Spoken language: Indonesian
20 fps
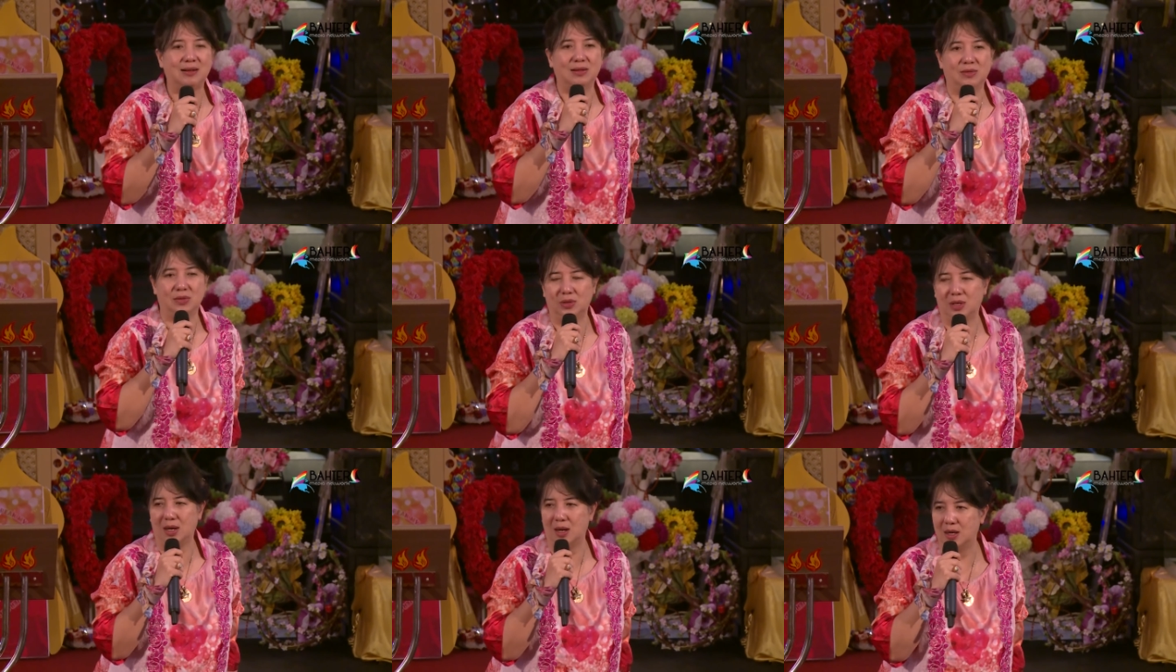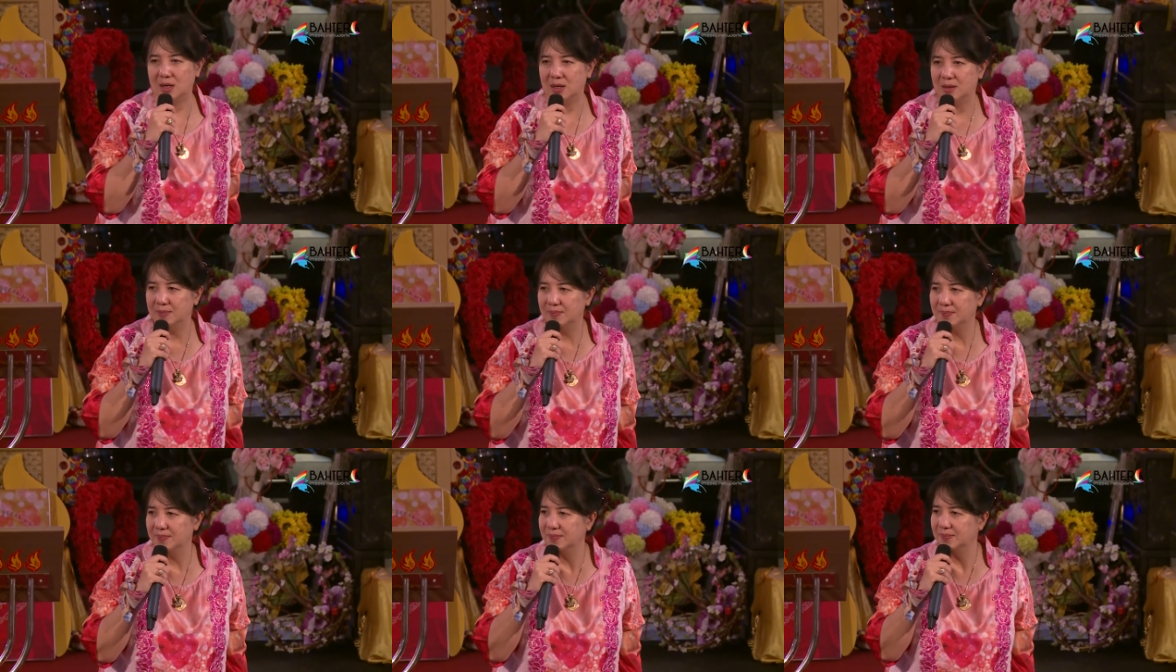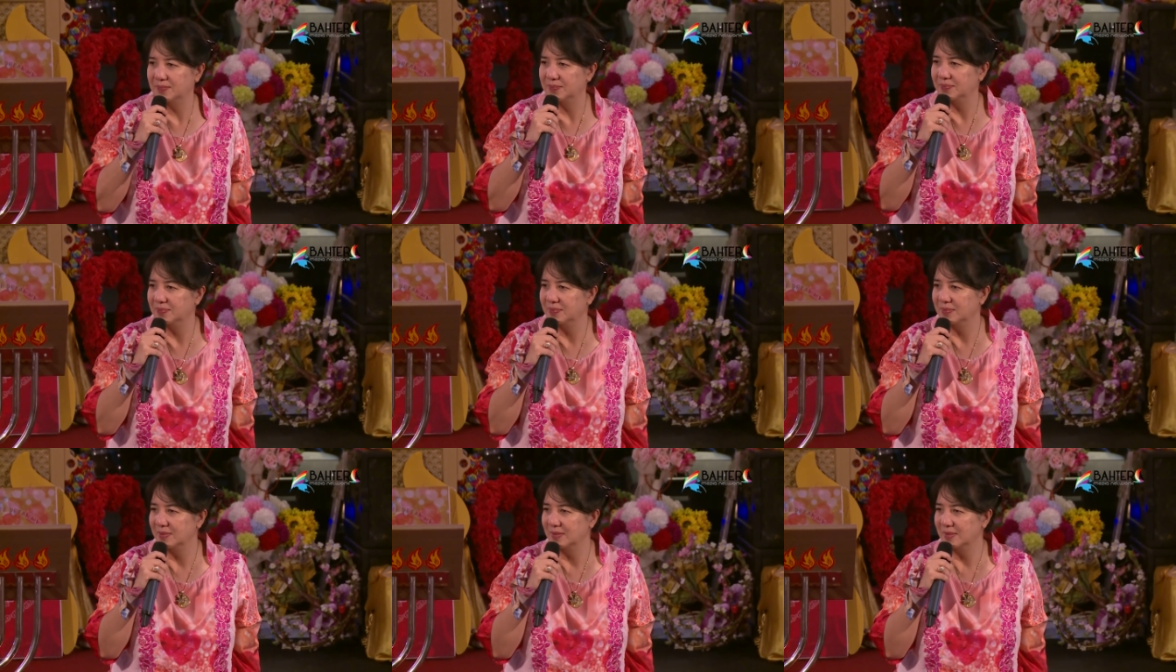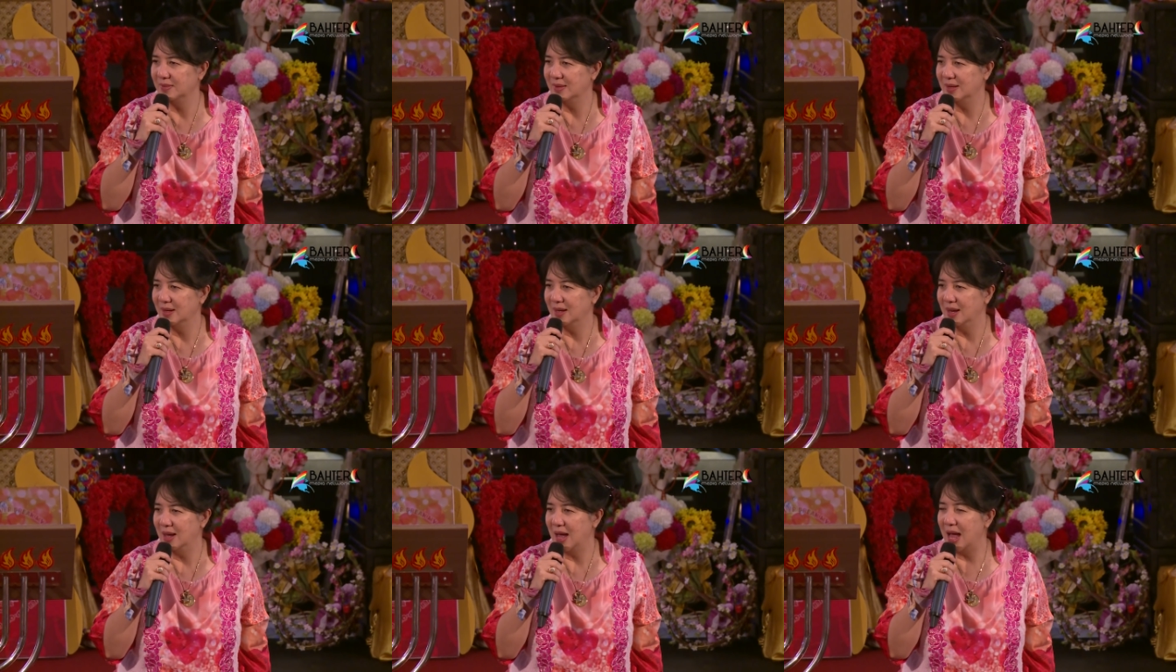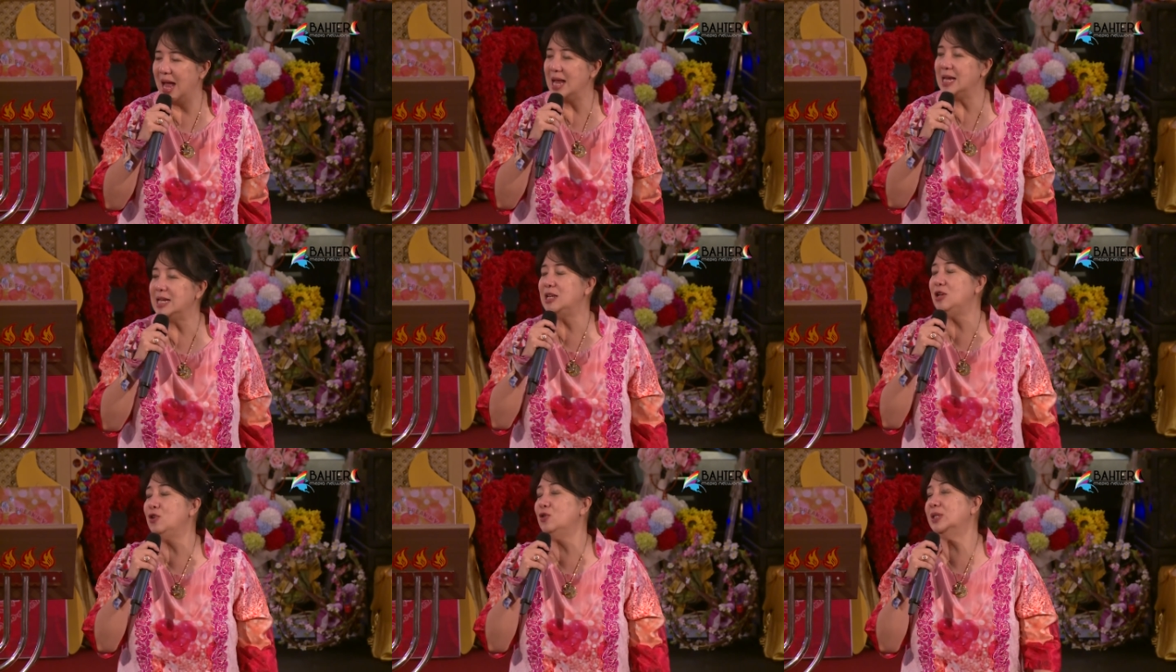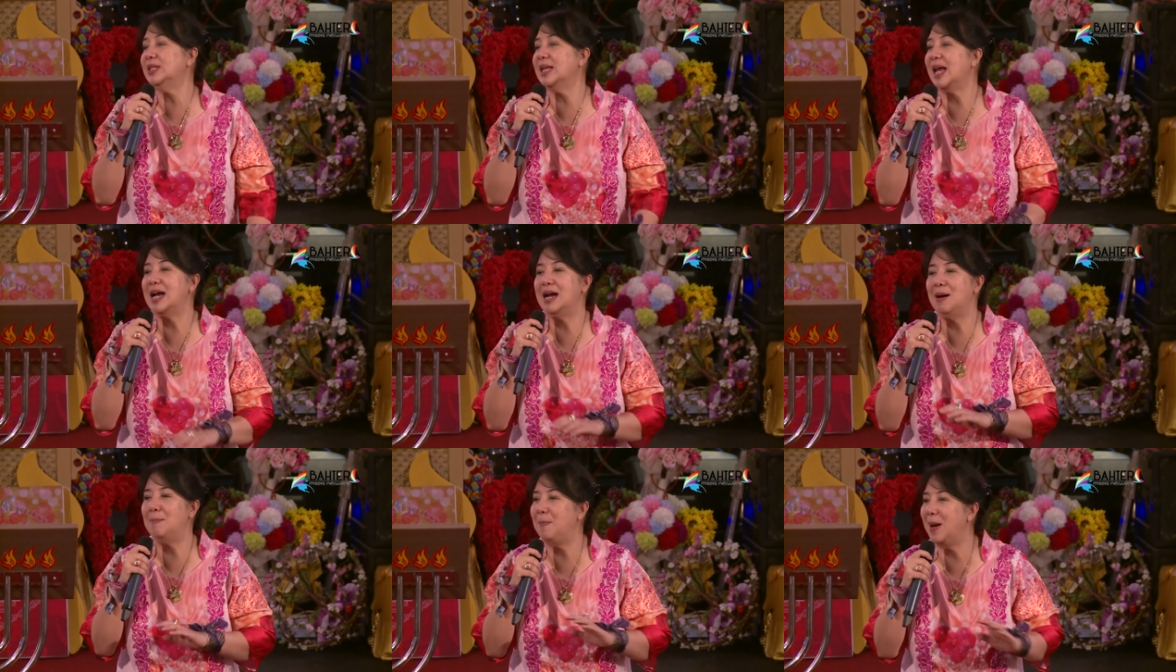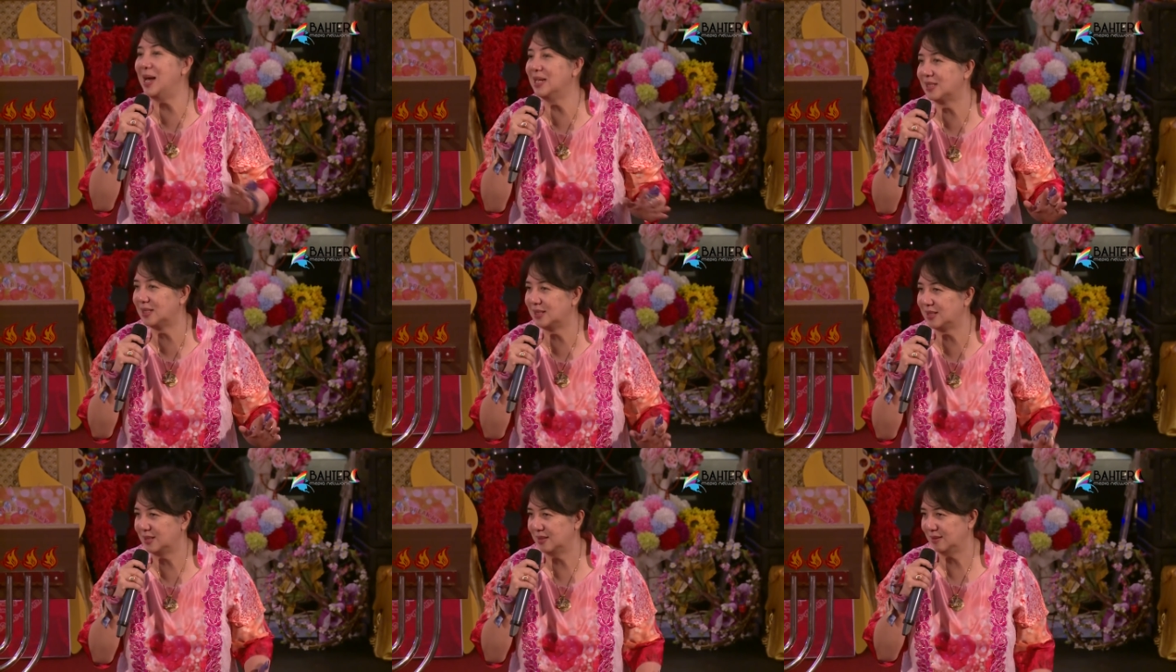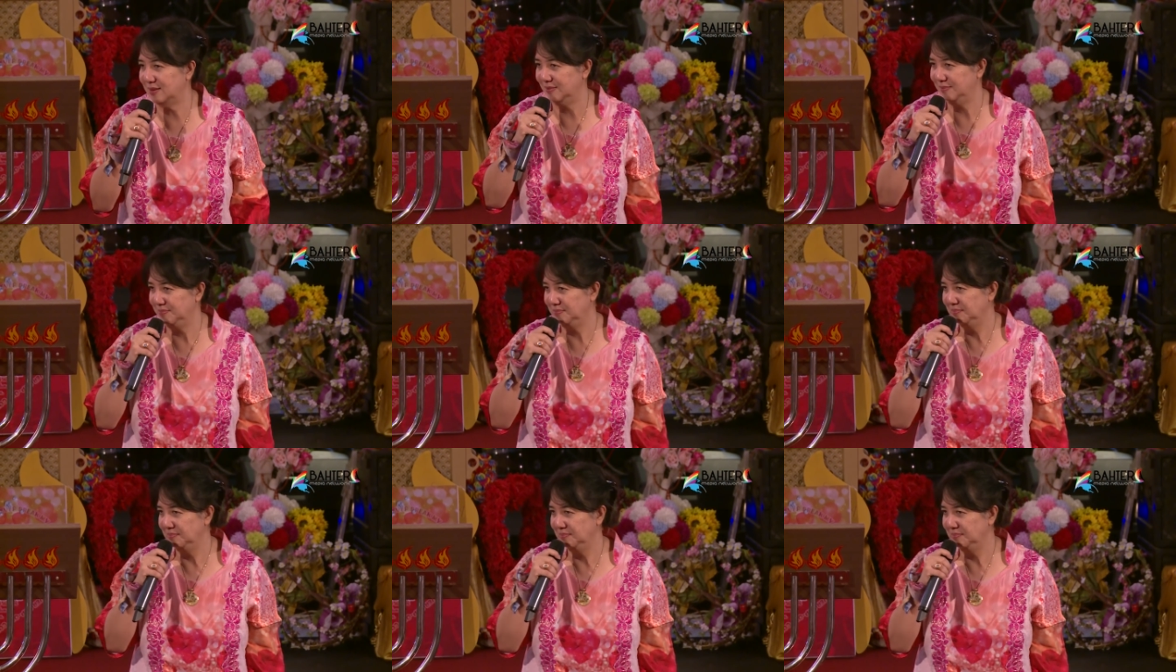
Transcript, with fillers: saudara. IQ saya ngepas.